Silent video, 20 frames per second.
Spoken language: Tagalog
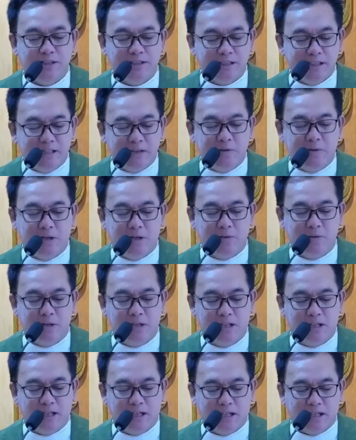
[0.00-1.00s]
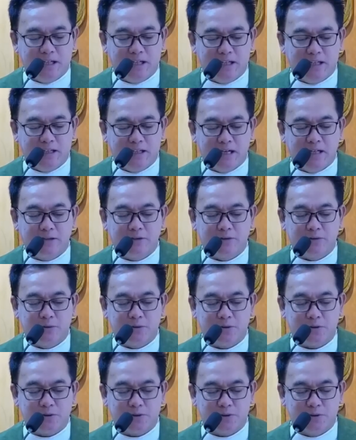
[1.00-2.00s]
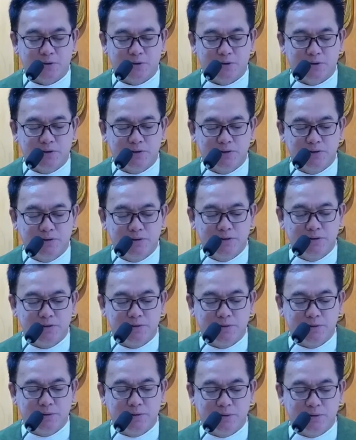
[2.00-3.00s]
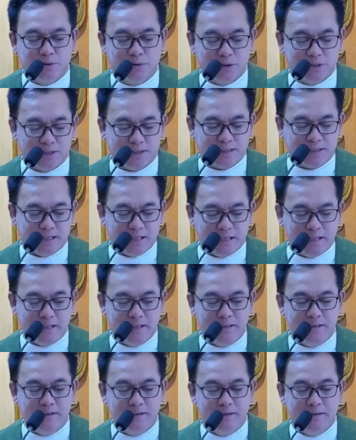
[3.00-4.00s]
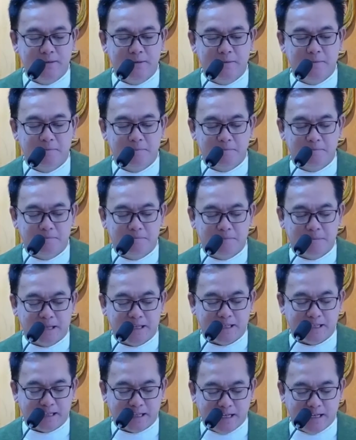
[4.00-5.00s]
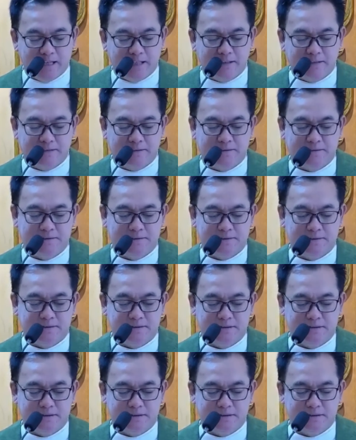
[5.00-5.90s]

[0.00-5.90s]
Pero hindi nawawala ang tukso tungkol sa pera.